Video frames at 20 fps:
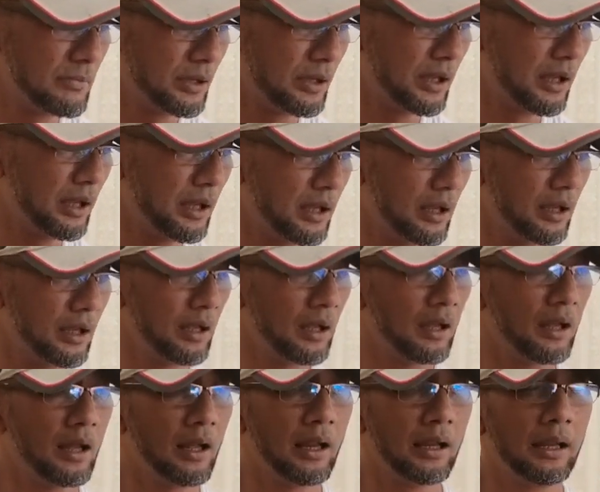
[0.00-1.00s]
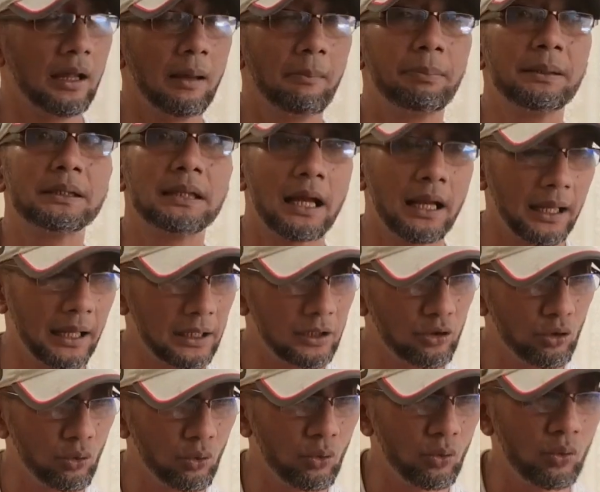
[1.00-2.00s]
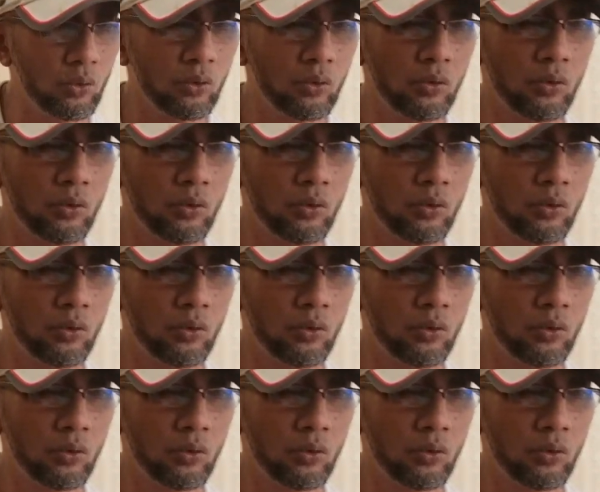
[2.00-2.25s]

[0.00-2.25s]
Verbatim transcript: Nih, eh, ada pisang keju,